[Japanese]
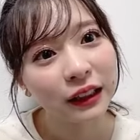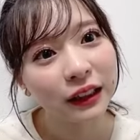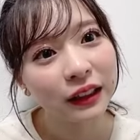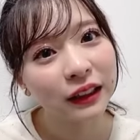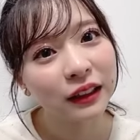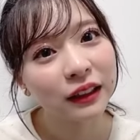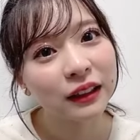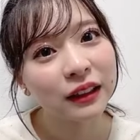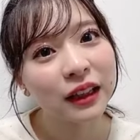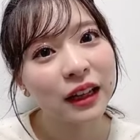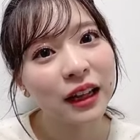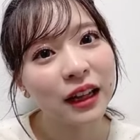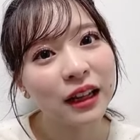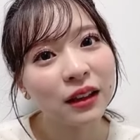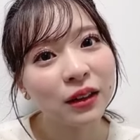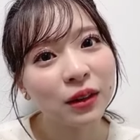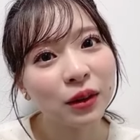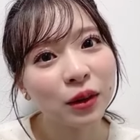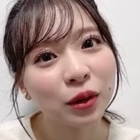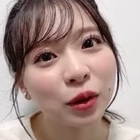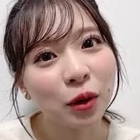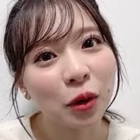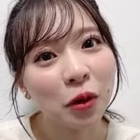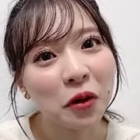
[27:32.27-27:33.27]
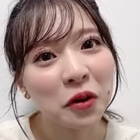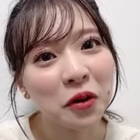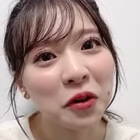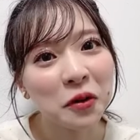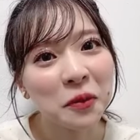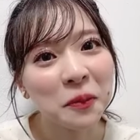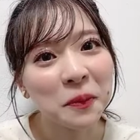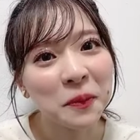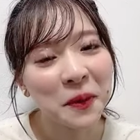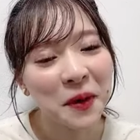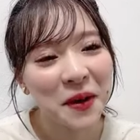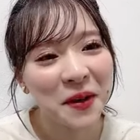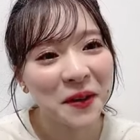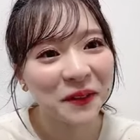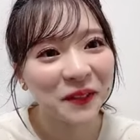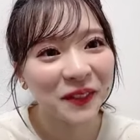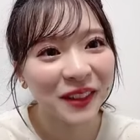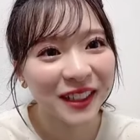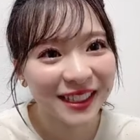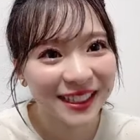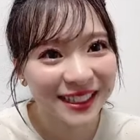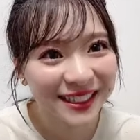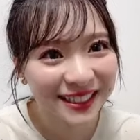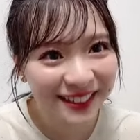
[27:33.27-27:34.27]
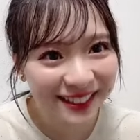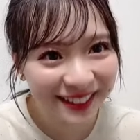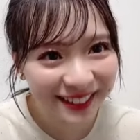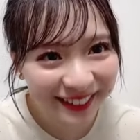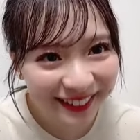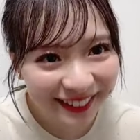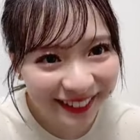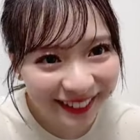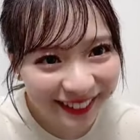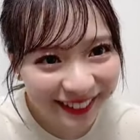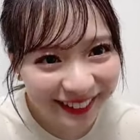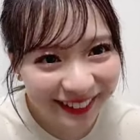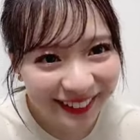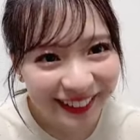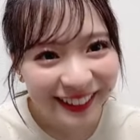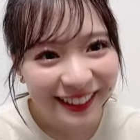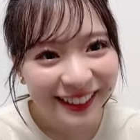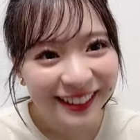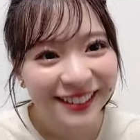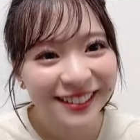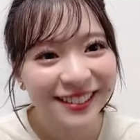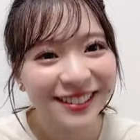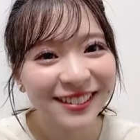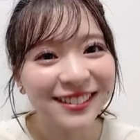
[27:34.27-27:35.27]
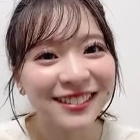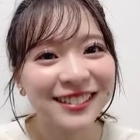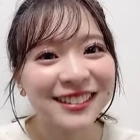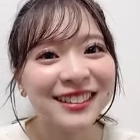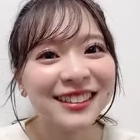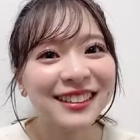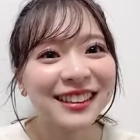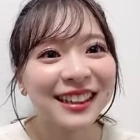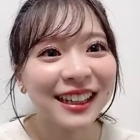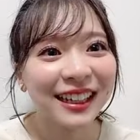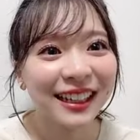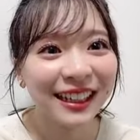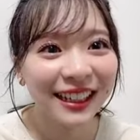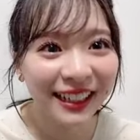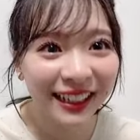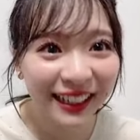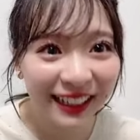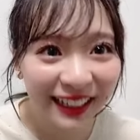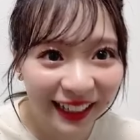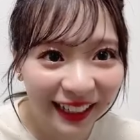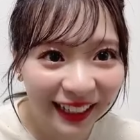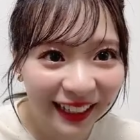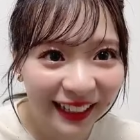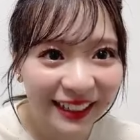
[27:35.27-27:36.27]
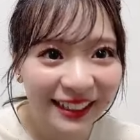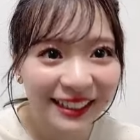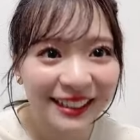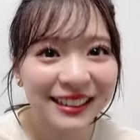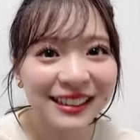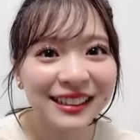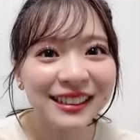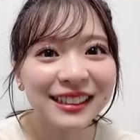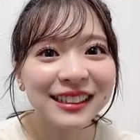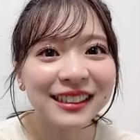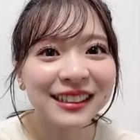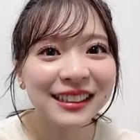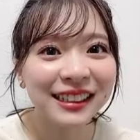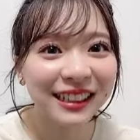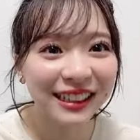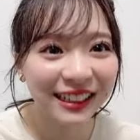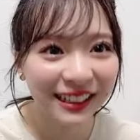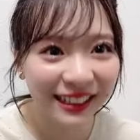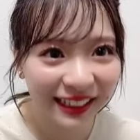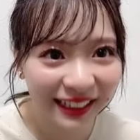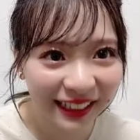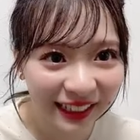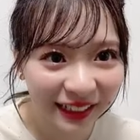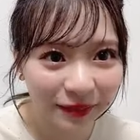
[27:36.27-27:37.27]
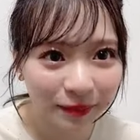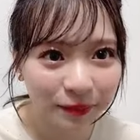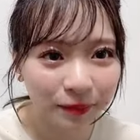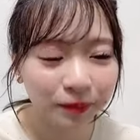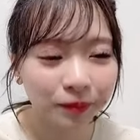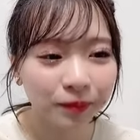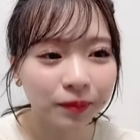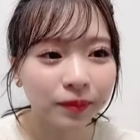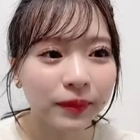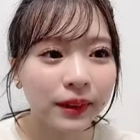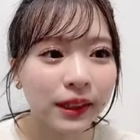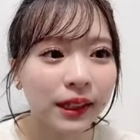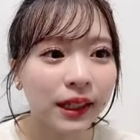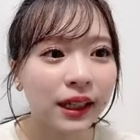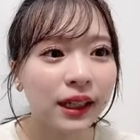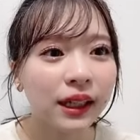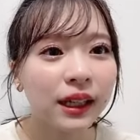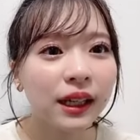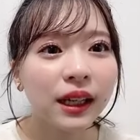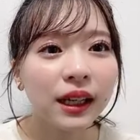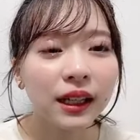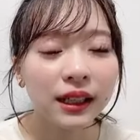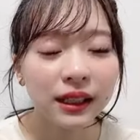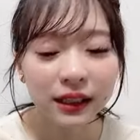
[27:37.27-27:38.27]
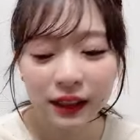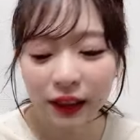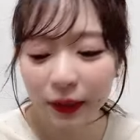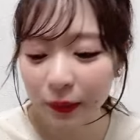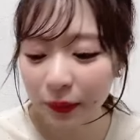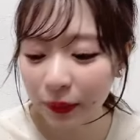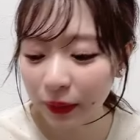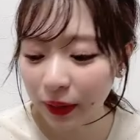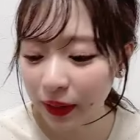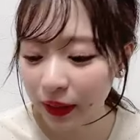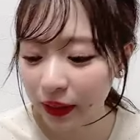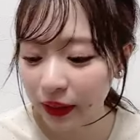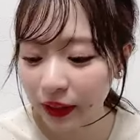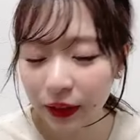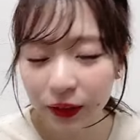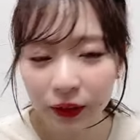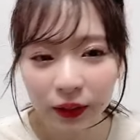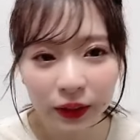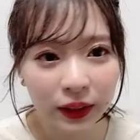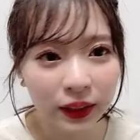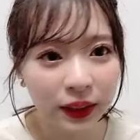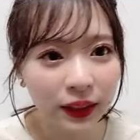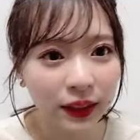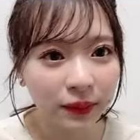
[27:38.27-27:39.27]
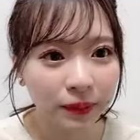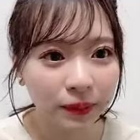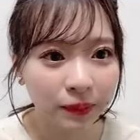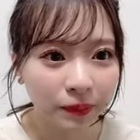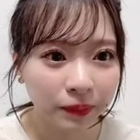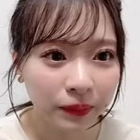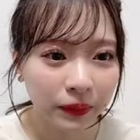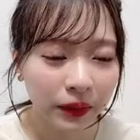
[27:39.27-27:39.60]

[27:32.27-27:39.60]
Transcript: いずれ行くと思いますそうちょっと時間がね時間が明日も早起